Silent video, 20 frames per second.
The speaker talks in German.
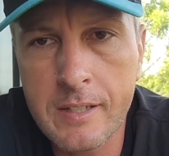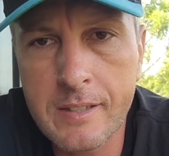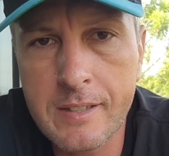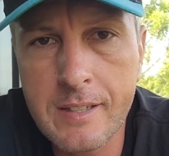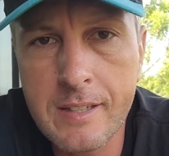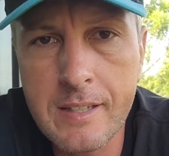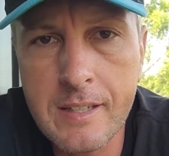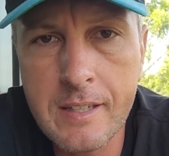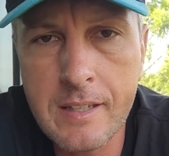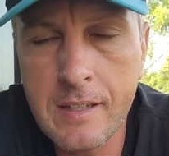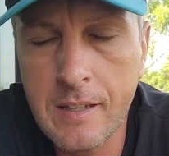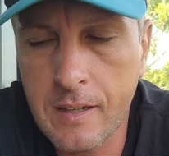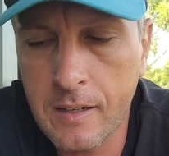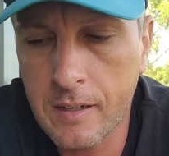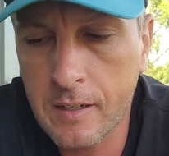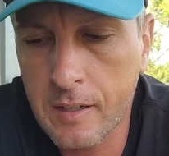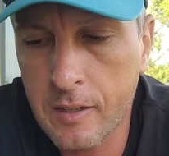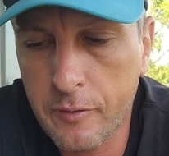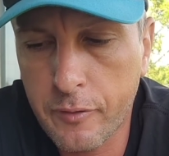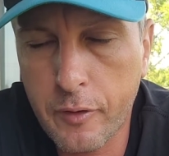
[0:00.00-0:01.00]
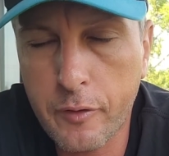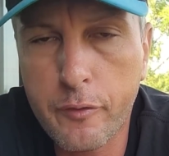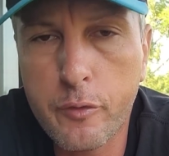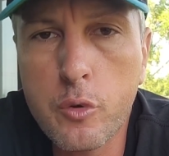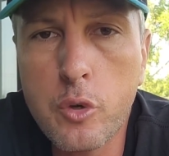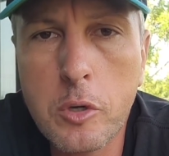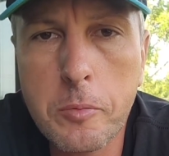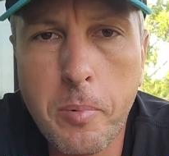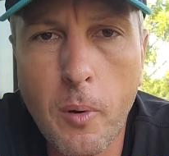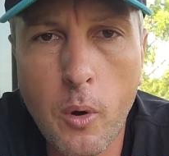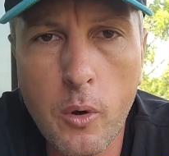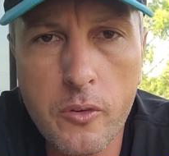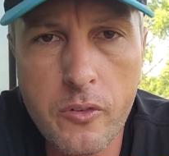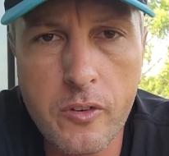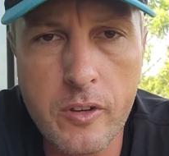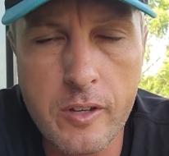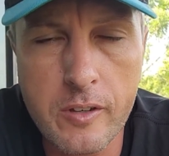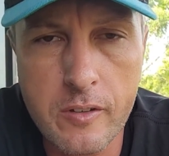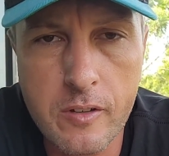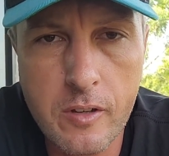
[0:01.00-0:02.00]
die verfügbar
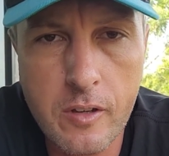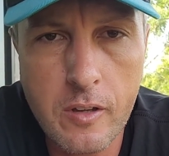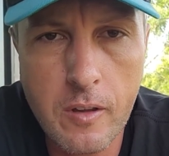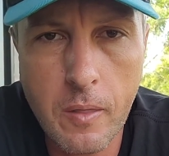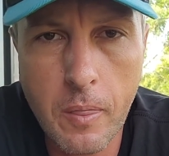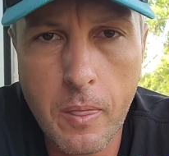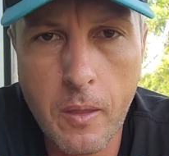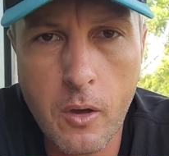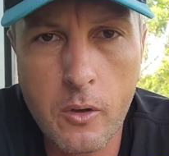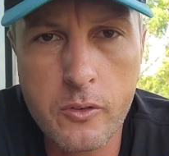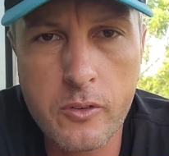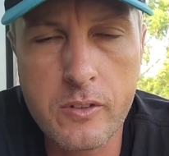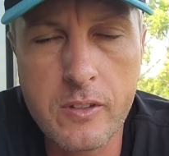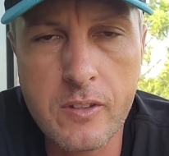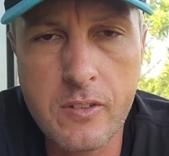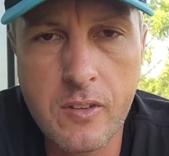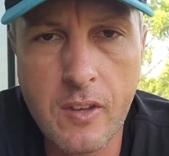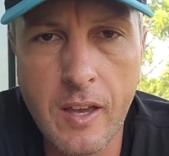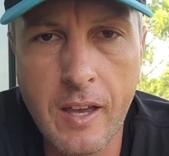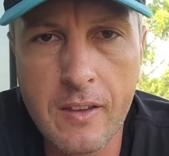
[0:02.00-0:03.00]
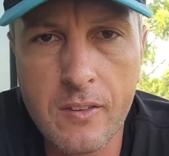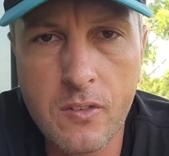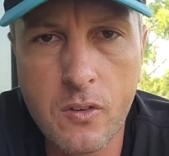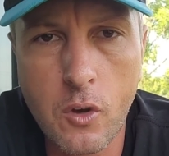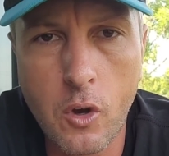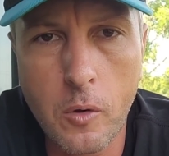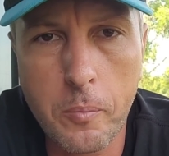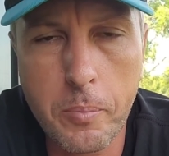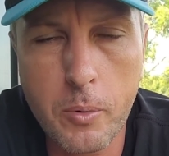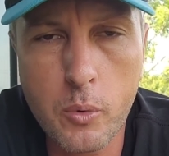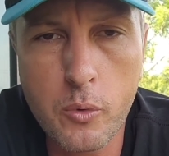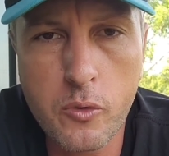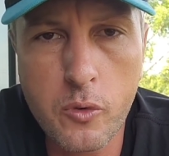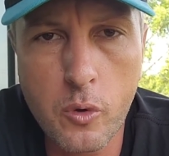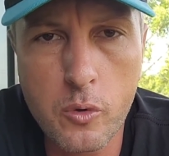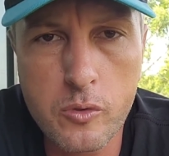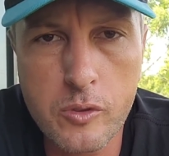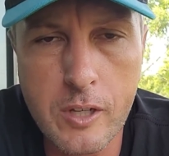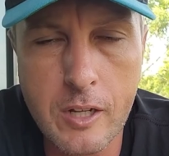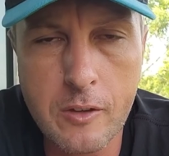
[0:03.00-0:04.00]
sind. Also diese SOH Plus
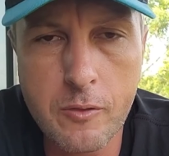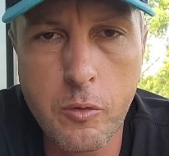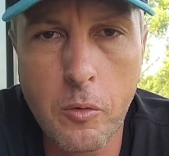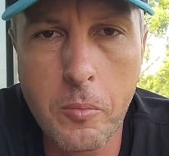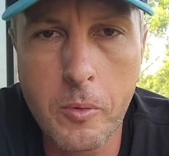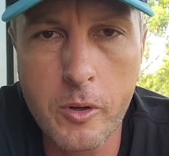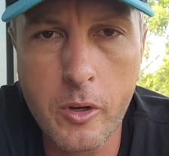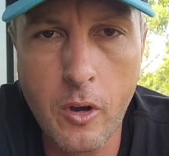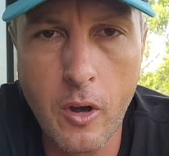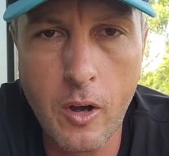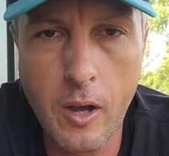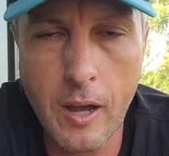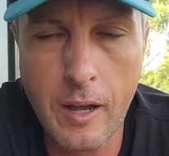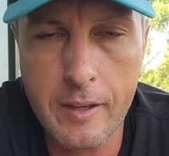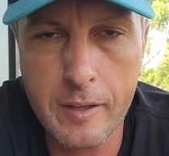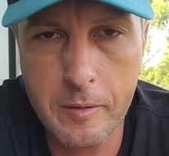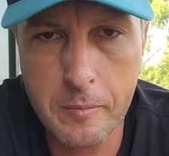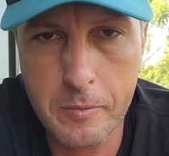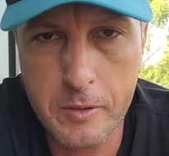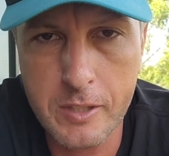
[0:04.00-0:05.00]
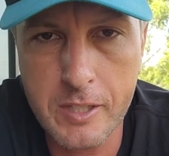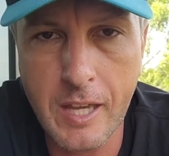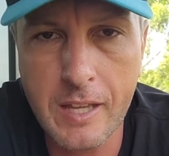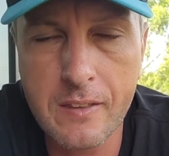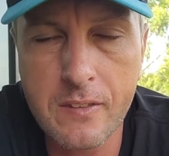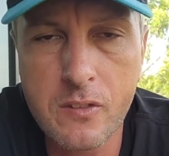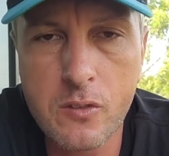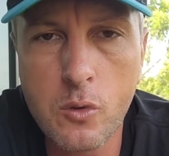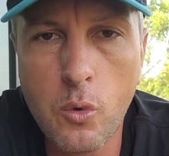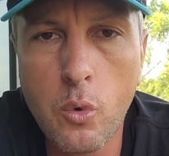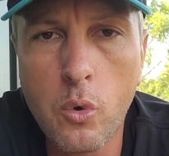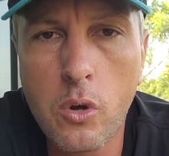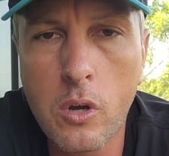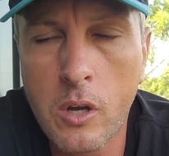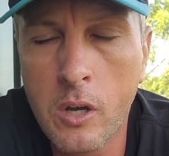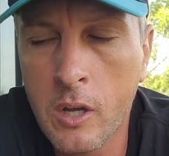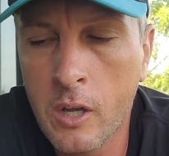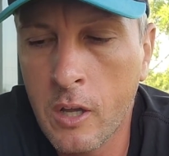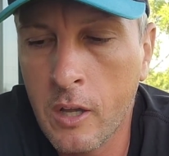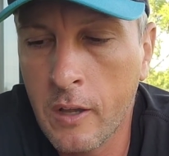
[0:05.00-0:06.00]
Hotels, wo man ja jetzt noch